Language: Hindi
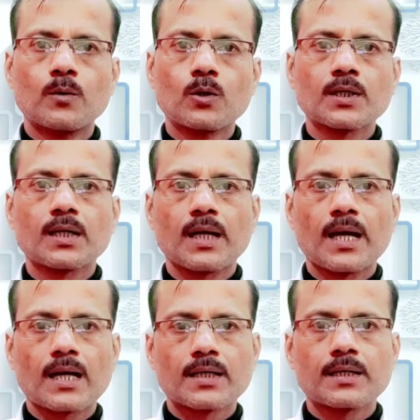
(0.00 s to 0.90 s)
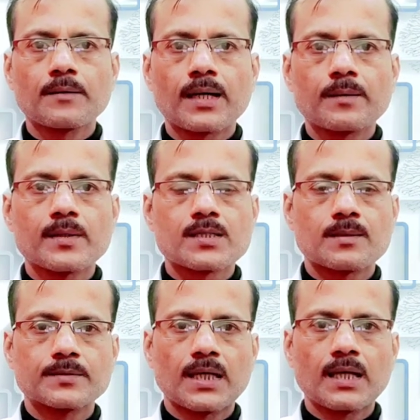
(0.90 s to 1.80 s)
मोटर एक्ट के बारे में
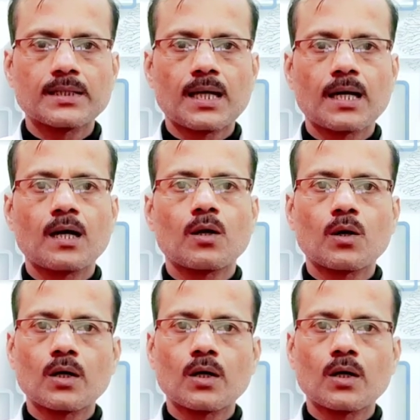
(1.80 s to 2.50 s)
समझाया जाएगा